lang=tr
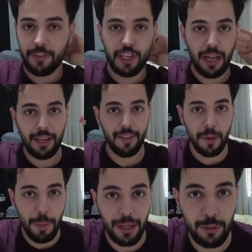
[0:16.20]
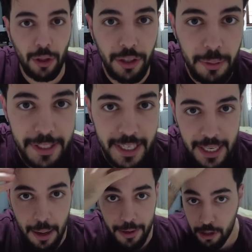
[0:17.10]
Nişanlandı pantolonları bizi
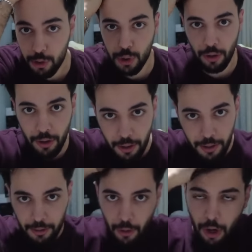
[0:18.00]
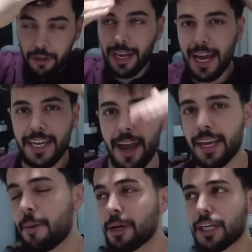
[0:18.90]
itelemeye çalışıyor. Ne oldu lan
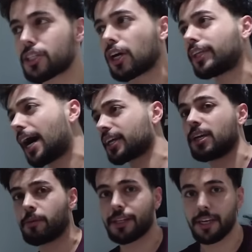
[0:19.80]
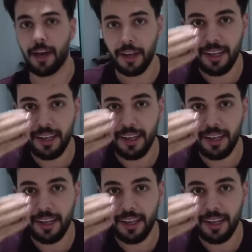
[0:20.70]
yenge mi kızıyor dar giyme diye.